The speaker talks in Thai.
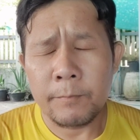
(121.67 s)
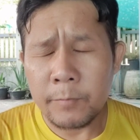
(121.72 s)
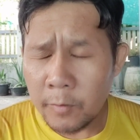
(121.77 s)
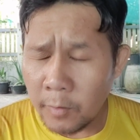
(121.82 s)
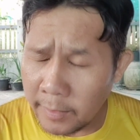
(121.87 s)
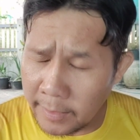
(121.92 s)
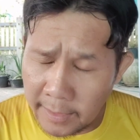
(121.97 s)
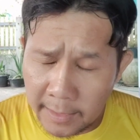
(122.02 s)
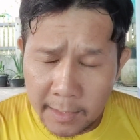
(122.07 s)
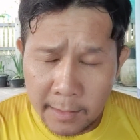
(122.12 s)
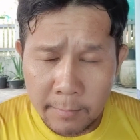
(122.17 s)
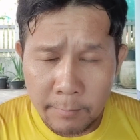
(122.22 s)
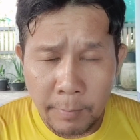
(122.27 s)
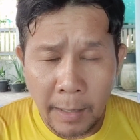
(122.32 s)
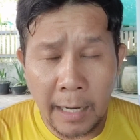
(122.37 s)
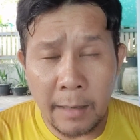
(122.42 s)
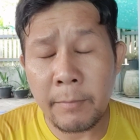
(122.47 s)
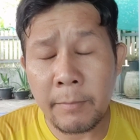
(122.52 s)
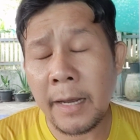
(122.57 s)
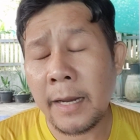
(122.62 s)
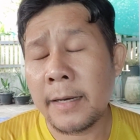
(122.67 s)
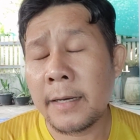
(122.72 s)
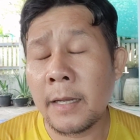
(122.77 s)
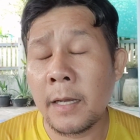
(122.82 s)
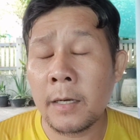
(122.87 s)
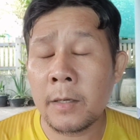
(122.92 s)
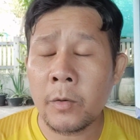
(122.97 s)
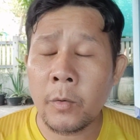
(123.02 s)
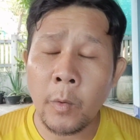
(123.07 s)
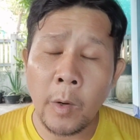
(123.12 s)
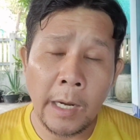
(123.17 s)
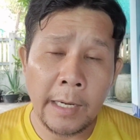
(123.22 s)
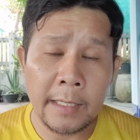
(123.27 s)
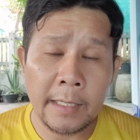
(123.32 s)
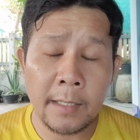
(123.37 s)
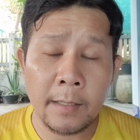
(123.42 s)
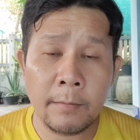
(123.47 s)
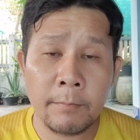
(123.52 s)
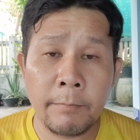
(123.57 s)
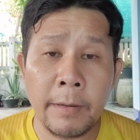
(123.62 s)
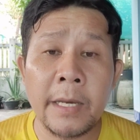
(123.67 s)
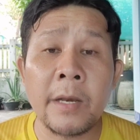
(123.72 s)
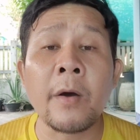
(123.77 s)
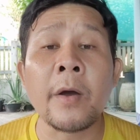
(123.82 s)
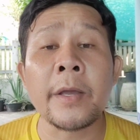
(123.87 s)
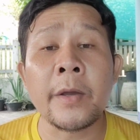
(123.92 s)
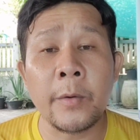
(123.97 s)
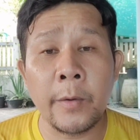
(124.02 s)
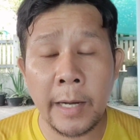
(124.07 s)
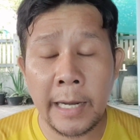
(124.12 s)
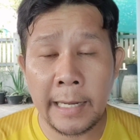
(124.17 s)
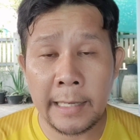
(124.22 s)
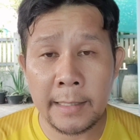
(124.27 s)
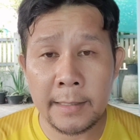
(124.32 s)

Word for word: ตอนนี้ผ่านมาเดือนกว่านี้ ไม่น้อยกว่า